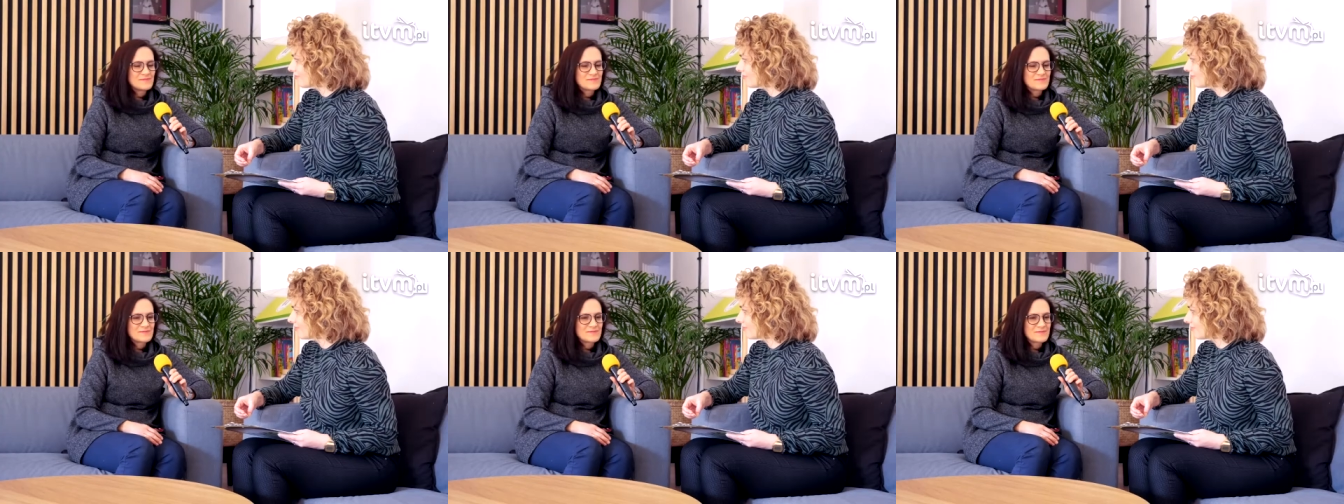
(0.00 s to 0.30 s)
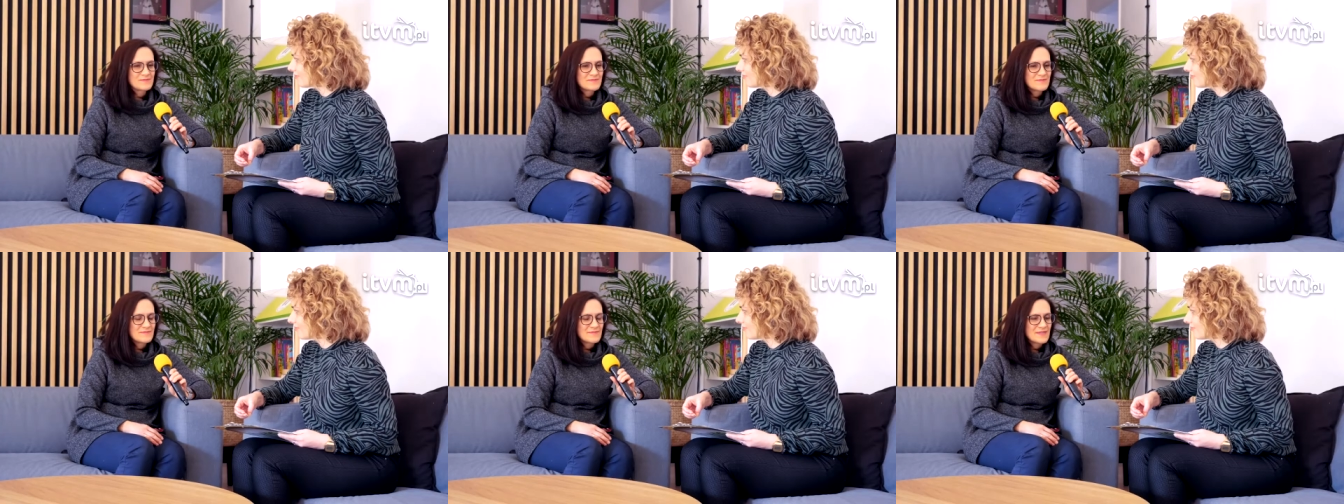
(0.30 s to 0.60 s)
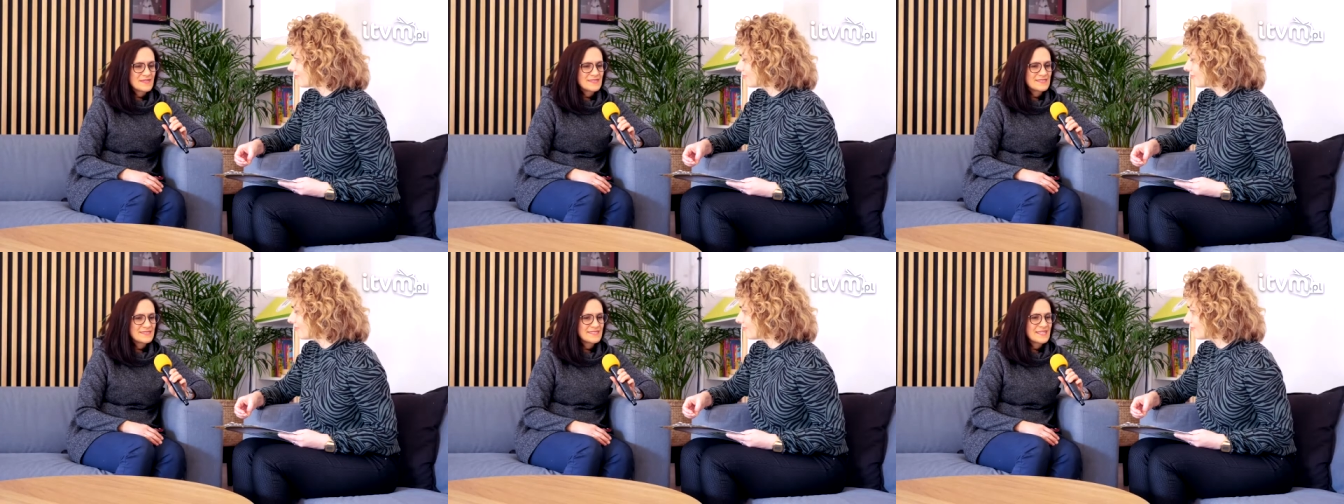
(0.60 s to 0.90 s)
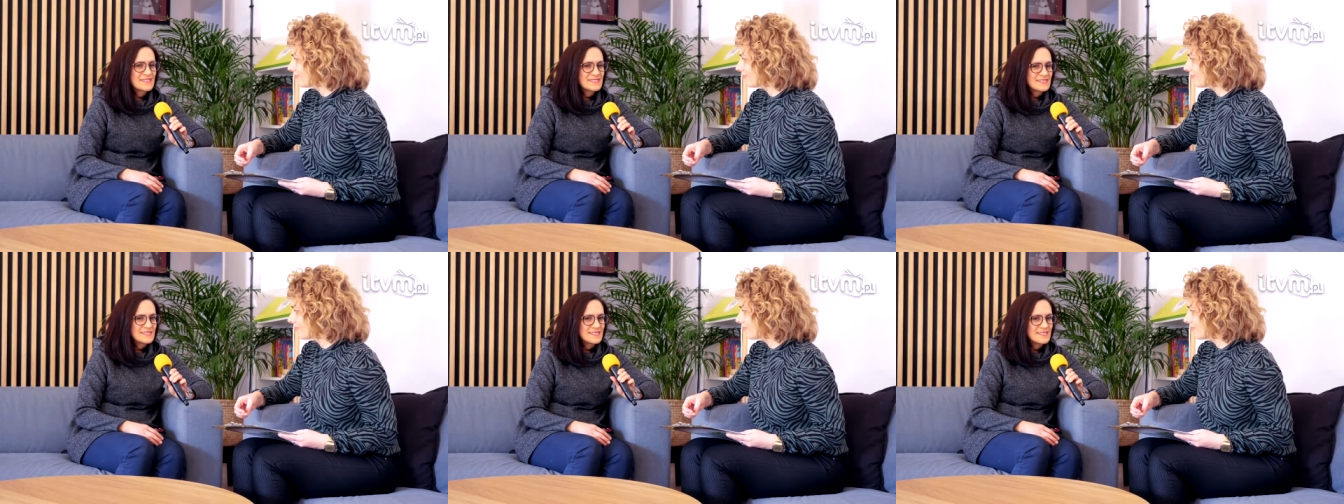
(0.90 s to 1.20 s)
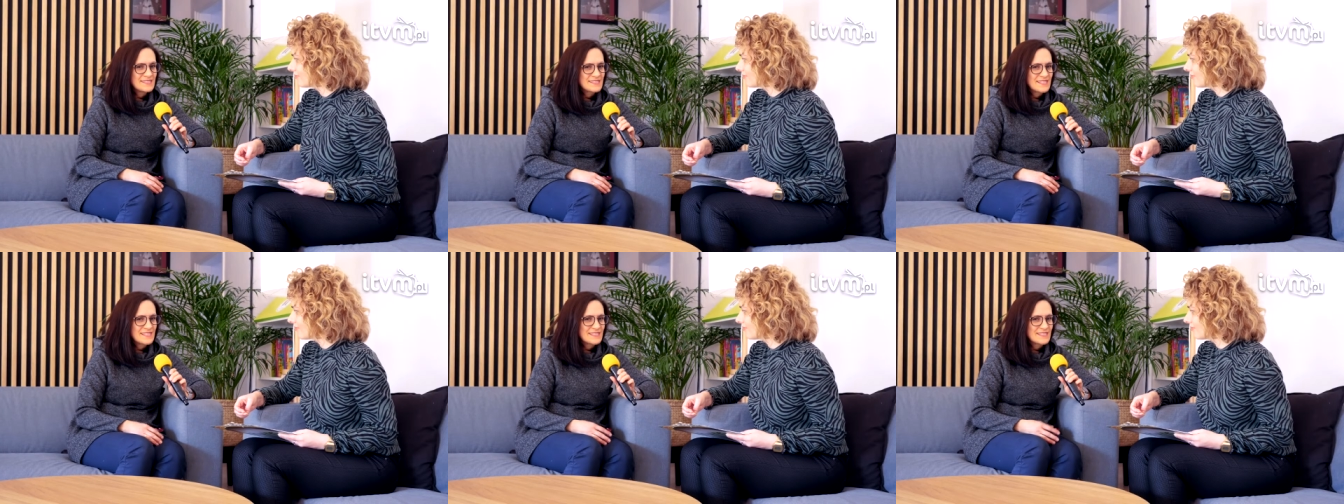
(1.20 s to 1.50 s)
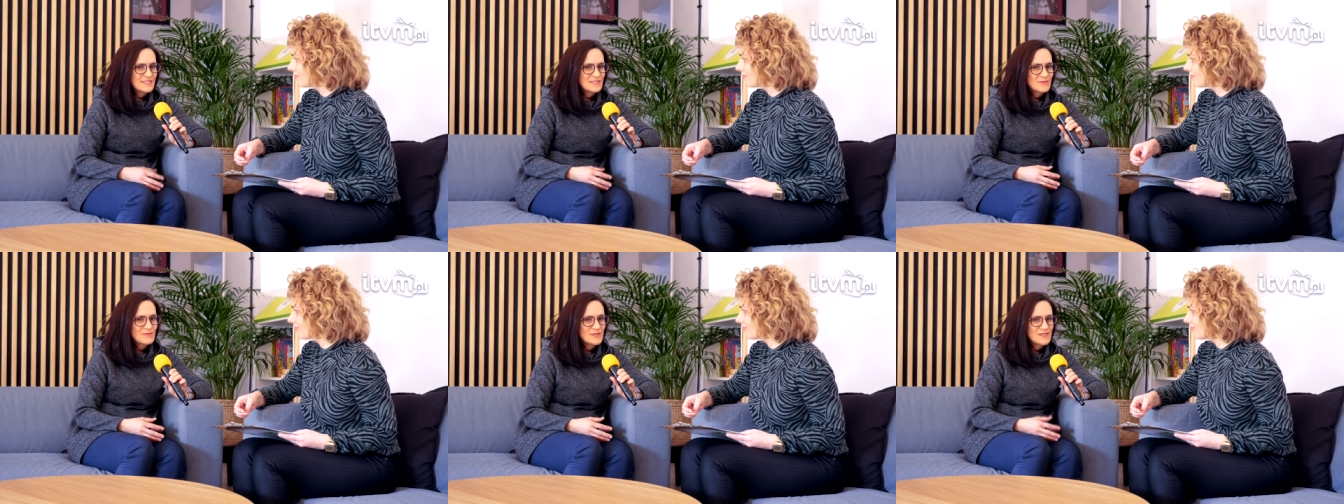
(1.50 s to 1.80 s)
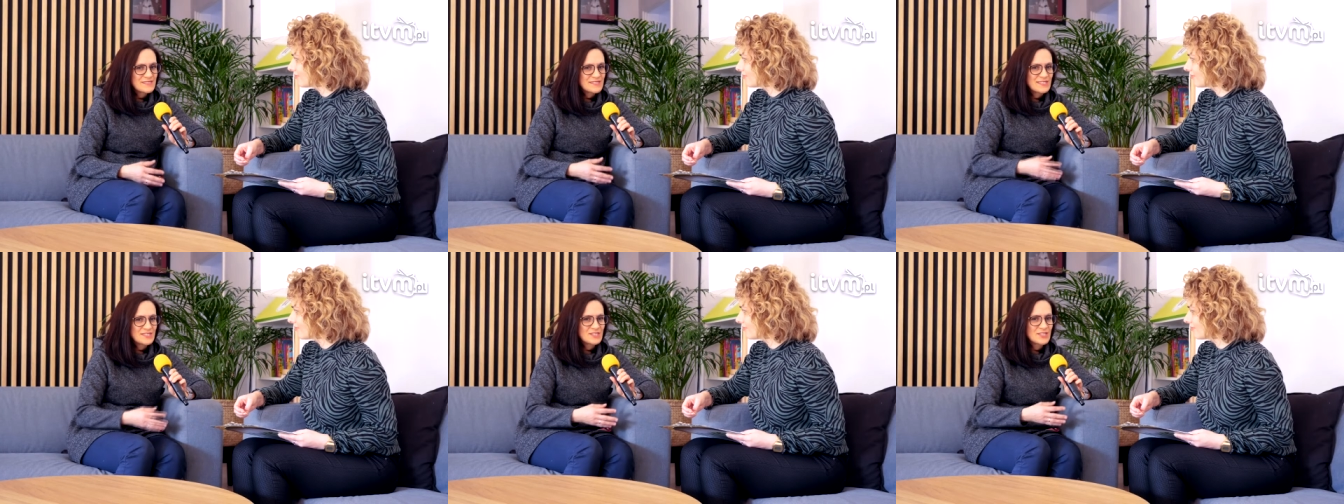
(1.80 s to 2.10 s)
mm, zaistnieje taka
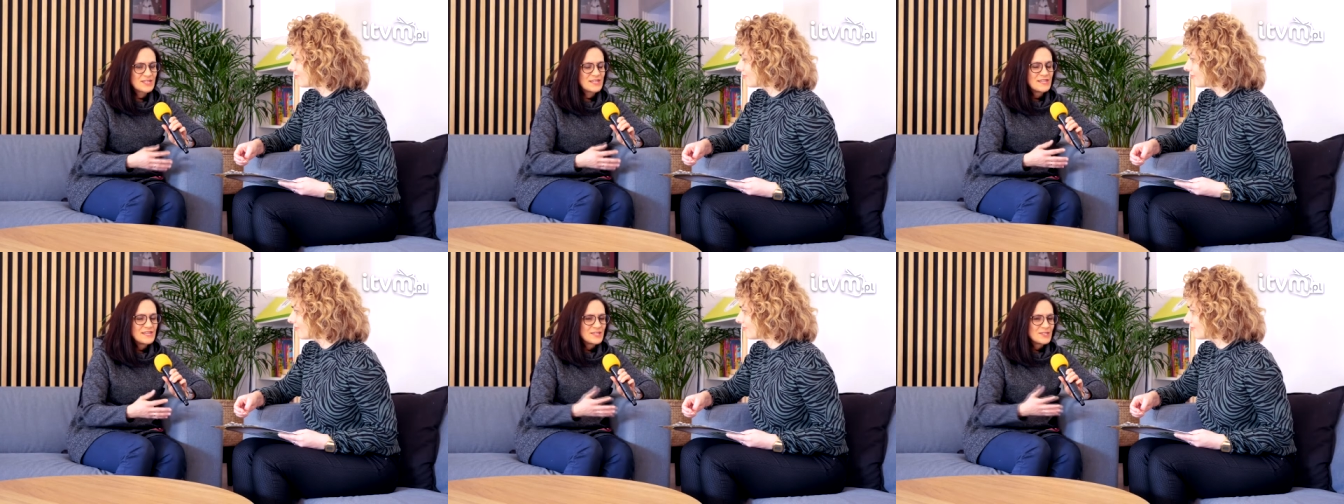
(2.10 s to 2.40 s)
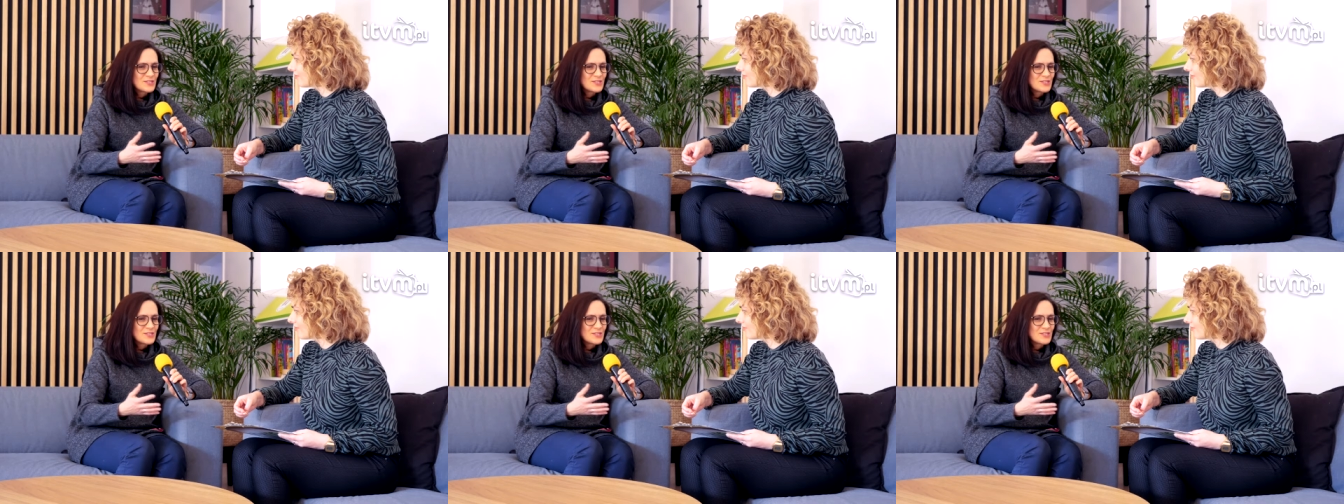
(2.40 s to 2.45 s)
sytuacja, że,